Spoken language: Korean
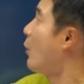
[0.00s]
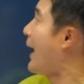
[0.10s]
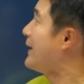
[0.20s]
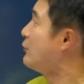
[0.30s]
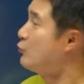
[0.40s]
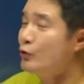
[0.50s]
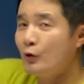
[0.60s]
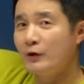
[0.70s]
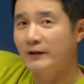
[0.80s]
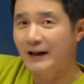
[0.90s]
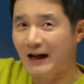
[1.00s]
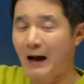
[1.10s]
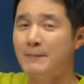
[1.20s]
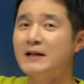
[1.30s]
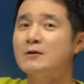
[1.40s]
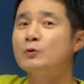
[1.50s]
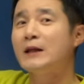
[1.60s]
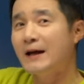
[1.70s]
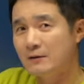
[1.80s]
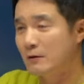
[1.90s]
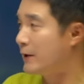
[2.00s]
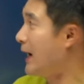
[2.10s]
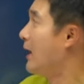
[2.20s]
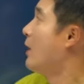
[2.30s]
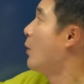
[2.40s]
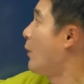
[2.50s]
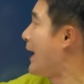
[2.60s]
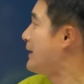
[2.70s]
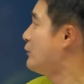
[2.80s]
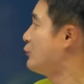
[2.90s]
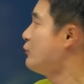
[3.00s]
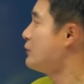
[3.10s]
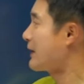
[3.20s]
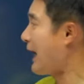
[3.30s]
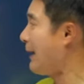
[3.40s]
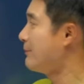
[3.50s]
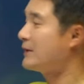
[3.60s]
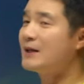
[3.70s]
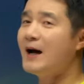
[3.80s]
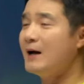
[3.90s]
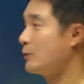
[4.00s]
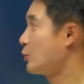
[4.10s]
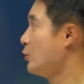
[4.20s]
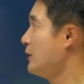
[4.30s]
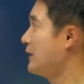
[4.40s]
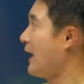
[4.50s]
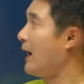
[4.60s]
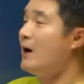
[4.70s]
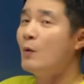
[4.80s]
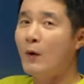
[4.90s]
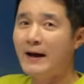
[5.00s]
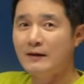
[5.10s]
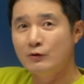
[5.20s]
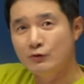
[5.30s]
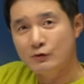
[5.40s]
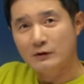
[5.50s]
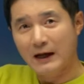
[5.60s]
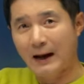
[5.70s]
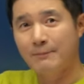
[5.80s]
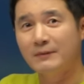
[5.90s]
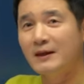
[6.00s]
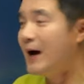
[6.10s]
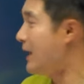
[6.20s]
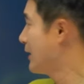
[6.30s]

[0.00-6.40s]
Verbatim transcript: 와인두 이렇게 감아서 따는 거야. 와인두 감다 돌리다. 와인두 감다